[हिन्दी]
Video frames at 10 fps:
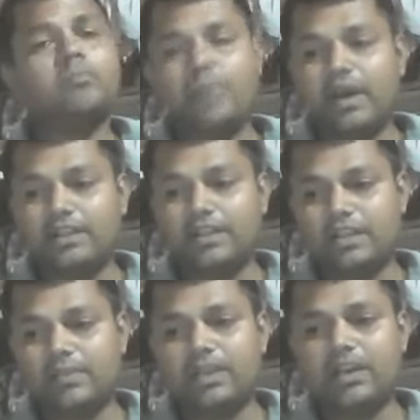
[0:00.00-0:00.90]
बातें
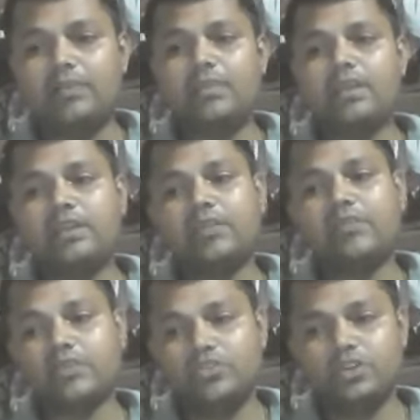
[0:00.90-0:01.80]
न बना मेरे दावे
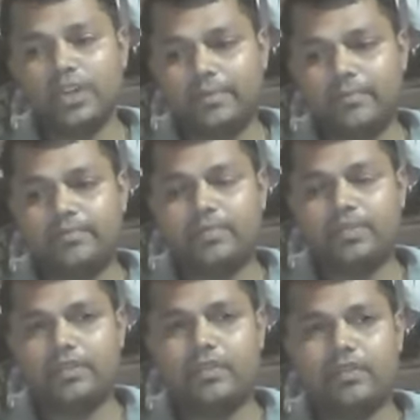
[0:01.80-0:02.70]
को झुटला
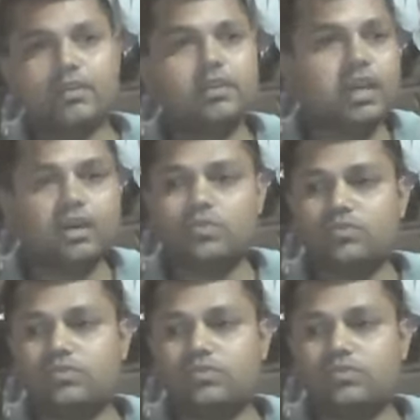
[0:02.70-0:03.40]
क्या करूं